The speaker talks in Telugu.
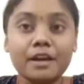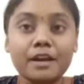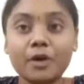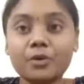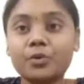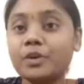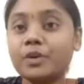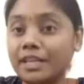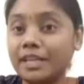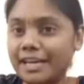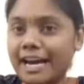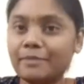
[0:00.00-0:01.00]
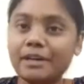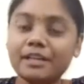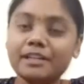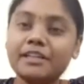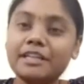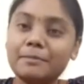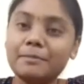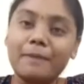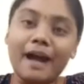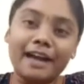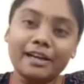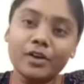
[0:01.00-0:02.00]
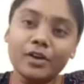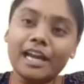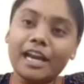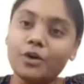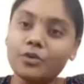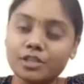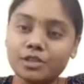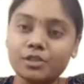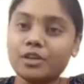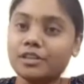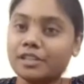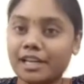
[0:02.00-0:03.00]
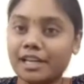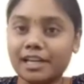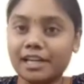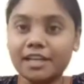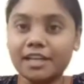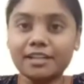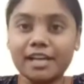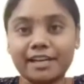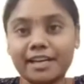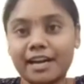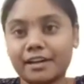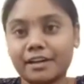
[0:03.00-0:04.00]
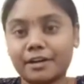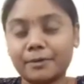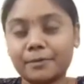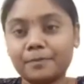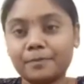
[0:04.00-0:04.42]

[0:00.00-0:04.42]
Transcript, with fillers: నాకు ఈ డైమండ్ ఈ బ్యాగ్ ఎలా వచ్చిందో తెలియదు నాయన అన్నాడు